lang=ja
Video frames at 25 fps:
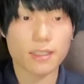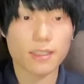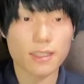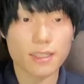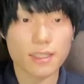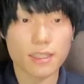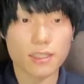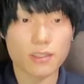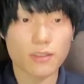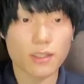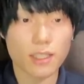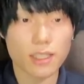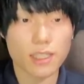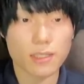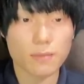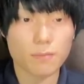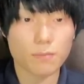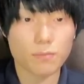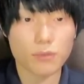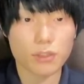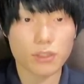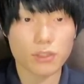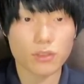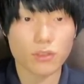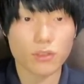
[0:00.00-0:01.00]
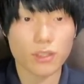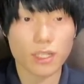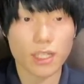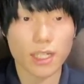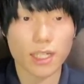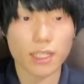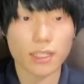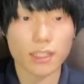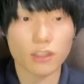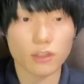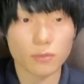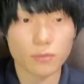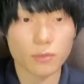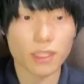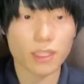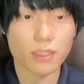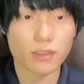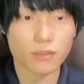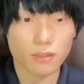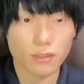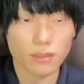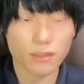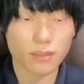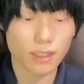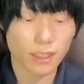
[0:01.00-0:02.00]
で、シノは疾風ソーライが
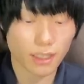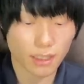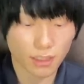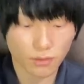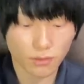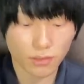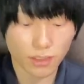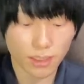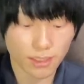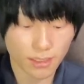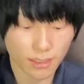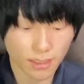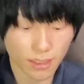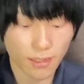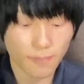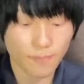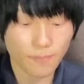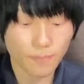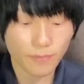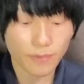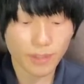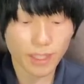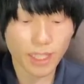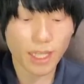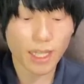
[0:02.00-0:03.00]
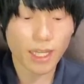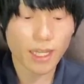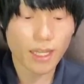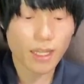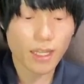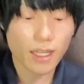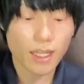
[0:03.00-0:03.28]
ネオブレードクルスエリオンですね。で、